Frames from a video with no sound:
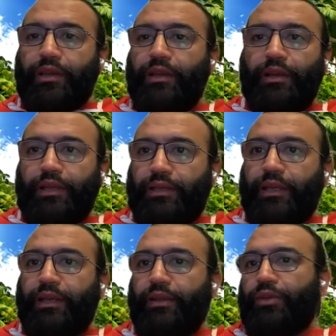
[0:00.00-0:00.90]
لغايه
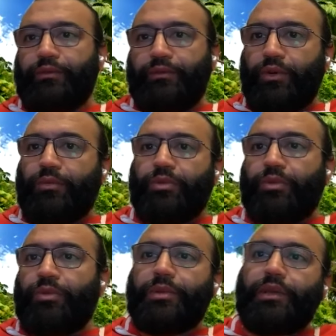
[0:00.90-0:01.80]
اخر يوم في عمره
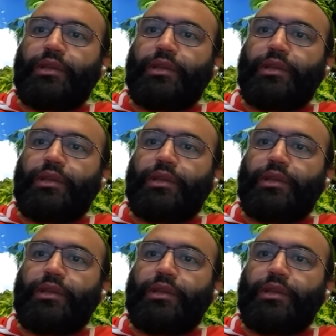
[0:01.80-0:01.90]
كله